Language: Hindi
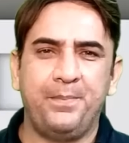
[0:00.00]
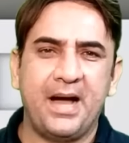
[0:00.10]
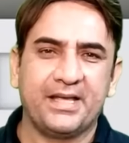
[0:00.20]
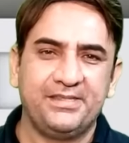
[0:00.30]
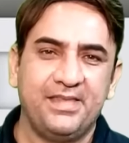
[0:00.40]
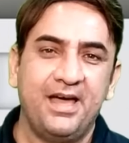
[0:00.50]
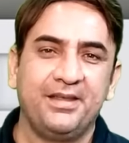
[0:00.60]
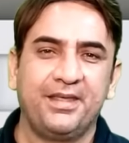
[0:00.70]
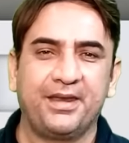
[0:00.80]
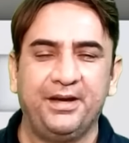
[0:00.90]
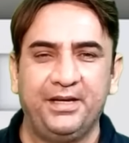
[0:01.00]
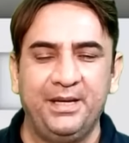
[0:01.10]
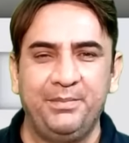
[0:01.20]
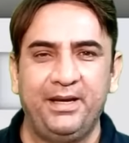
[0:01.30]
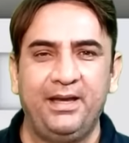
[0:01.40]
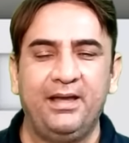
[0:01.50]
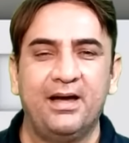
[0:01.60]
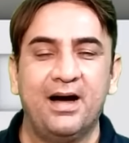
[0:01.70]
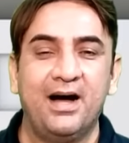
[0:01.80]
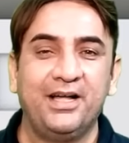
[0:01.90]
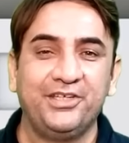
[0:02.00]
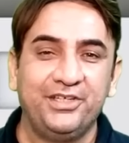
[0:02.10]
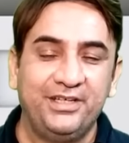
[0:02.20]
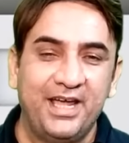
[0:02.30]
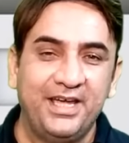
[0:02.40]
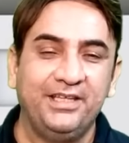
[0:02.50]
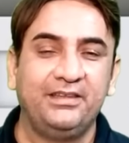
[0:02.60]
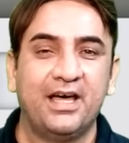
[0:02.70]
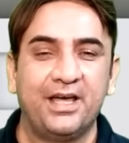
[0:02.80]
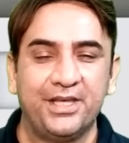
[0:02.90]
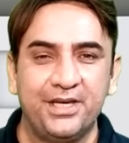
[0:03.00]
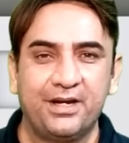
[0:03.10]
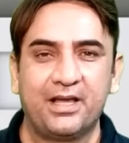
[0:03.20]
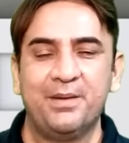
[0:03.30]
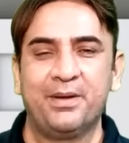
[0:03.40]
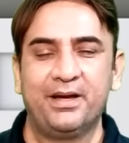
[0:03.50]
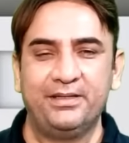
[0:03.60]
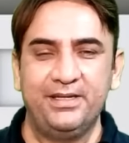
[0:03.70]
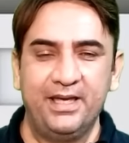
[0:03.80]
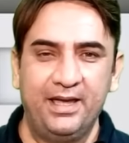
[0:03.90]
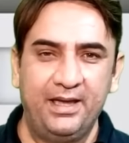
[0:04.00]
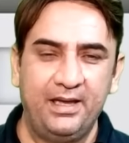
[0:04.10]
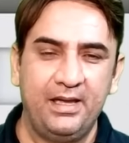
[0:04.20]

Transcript: पाकिस्तान क्रिकेट टीम ने आज नई तारीख रकम कर दी है